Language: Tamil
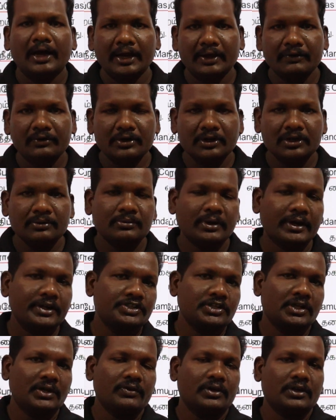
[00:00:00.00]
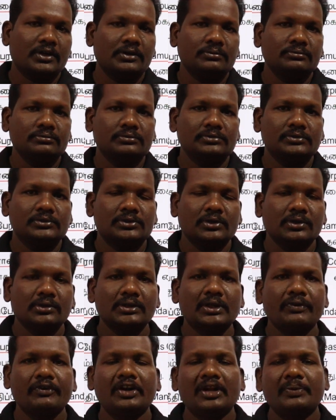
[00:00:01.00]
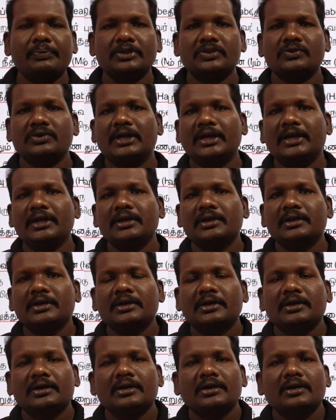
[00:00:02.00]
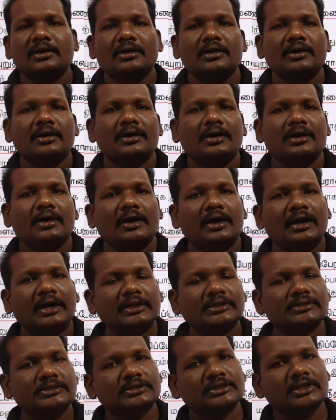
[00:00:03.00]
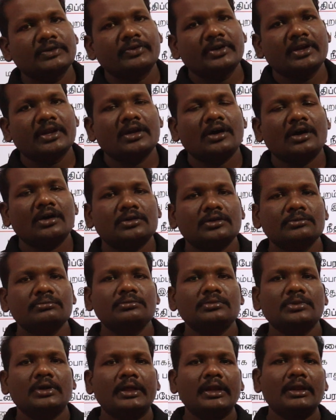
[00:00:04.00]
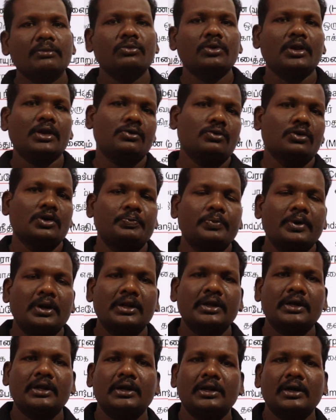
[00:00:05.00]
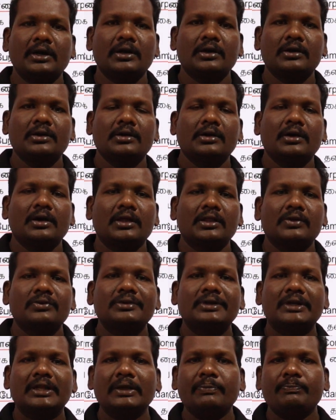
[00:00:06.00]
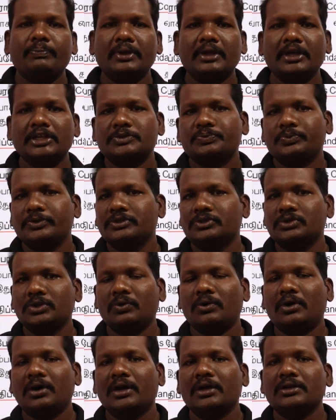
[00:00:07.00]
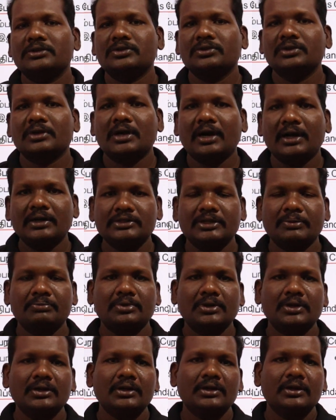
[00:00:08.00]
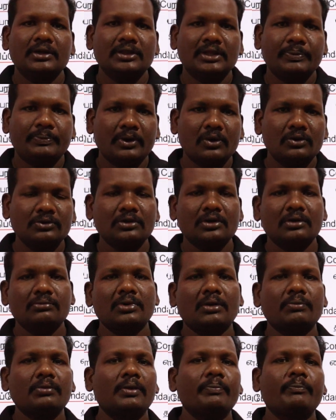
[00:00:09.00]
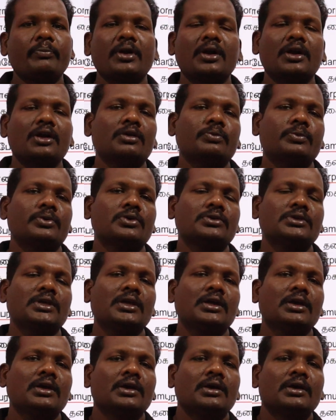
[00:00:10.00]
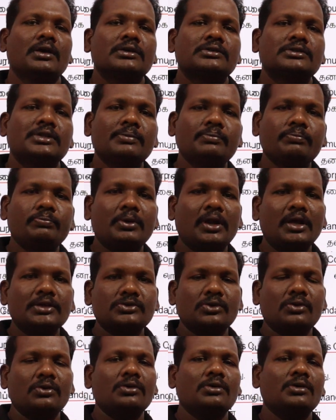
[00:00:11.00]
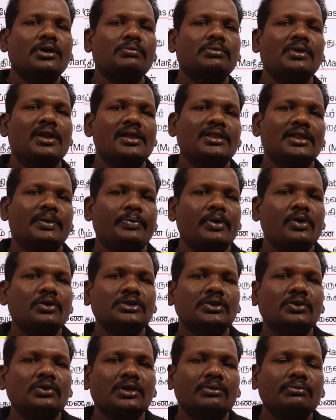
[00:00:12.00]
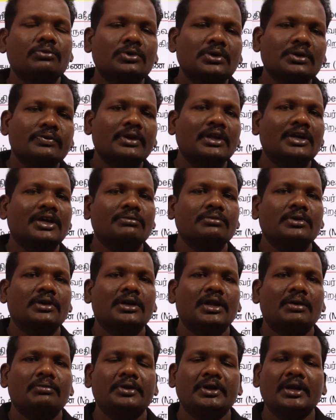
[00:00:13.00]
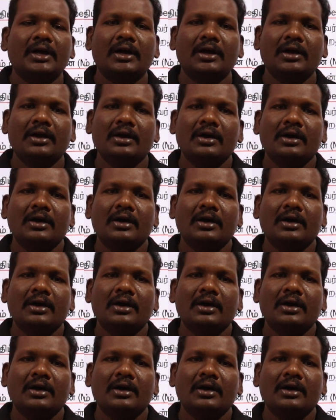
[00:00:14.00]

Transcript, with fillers: அனைவருக்கும் மகிழ்ச்சியான வணக்கம் ஸோ இந்த வீடியோ பதிவில் அரசுக்கு வழிகாட்டும் நெறிமுறை கோட்பாடுகள் அதாவது டிபிஎஸ்பின்னு சொல்லுவாங்க ஸோ இந்த கான்செப்ட் இந்த பகுதி ரொம்ப ரொம்ப இம்பார்ட்டண்டான பகுதி சிம்பிளாக சொல்லணும் அப்படின்னா இந்த பகுதியினுடைய முழு விளக்கம் என்ன அப்படின்னா